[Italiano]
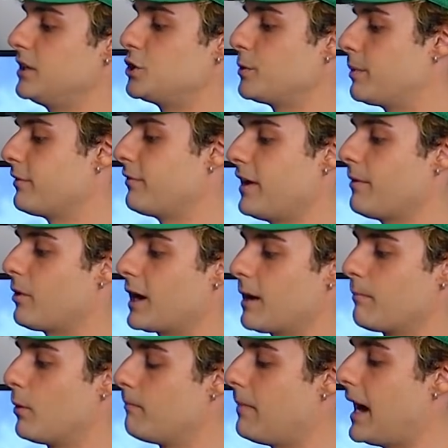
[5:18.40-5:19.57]
di CPFM, quella
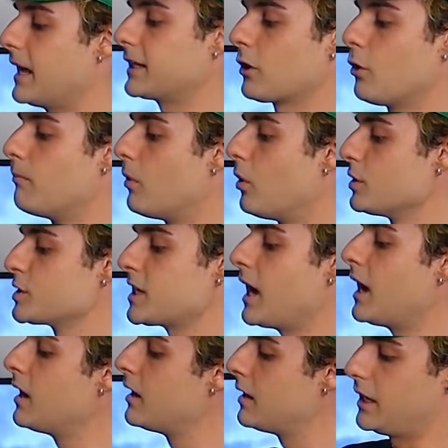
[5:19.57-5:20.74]
bombata
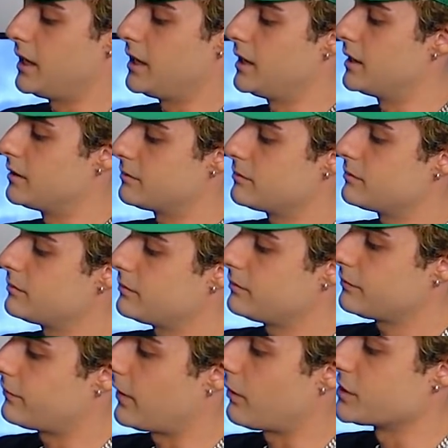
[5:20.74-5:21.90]
gommosa che
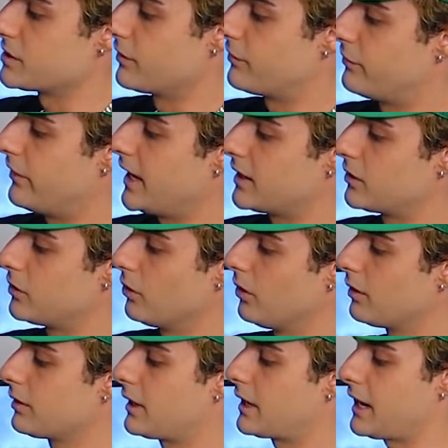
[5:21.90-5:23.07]
fa questo
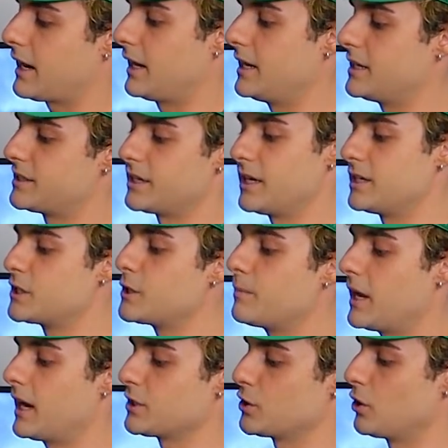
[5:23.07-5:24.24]
effetto crackle se si
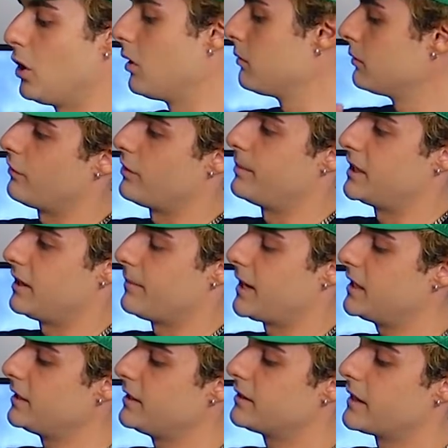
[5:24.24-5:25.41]
piega, se no ovviamente
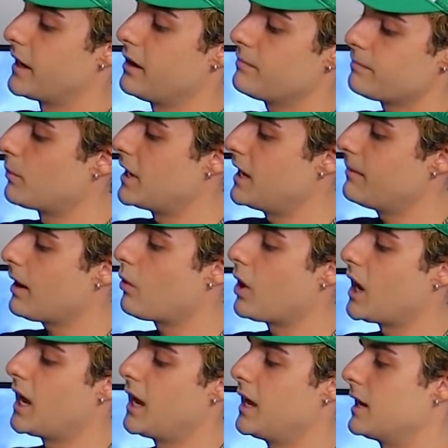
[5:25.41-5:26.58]
rimane dritta. Il problema
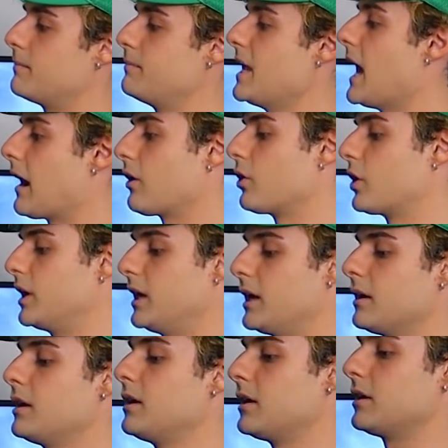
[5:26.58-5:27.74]
qua è il bianco
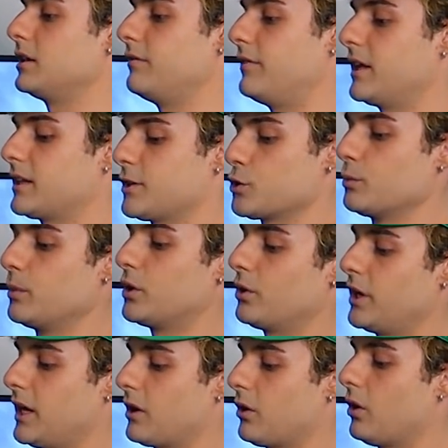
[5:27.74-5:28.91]
che diventa subito
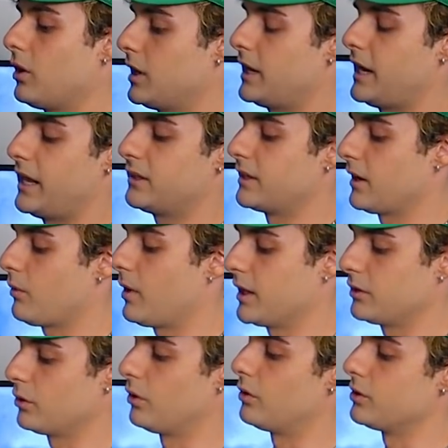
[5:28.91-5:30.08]
nero le lettere
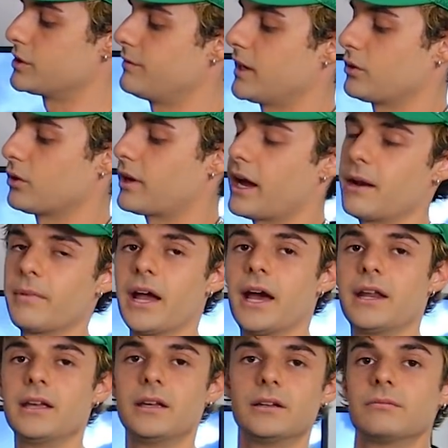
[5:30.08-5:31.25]
quando si va a toccare
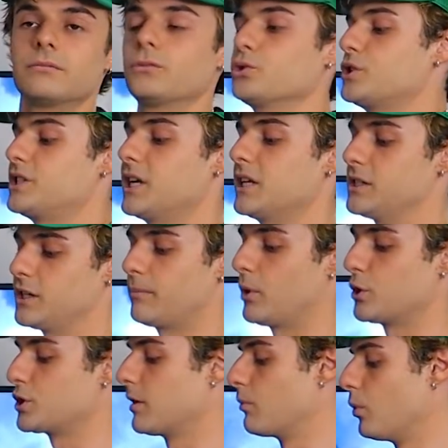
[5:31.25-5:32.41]
magari non si siede si
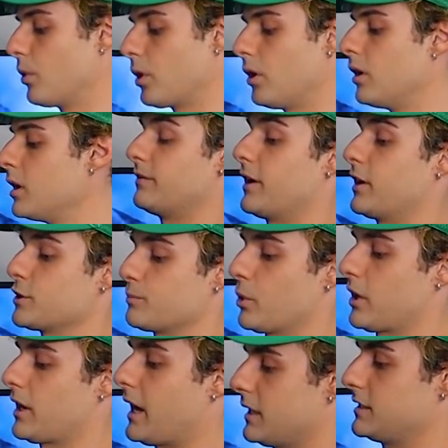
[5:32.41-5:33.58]
appoggia al muro si vanno a
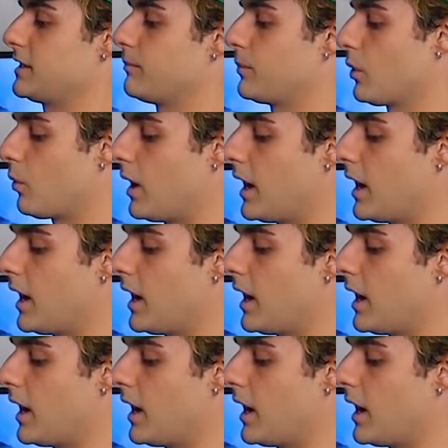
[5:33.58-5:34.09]
sporcare ad esempio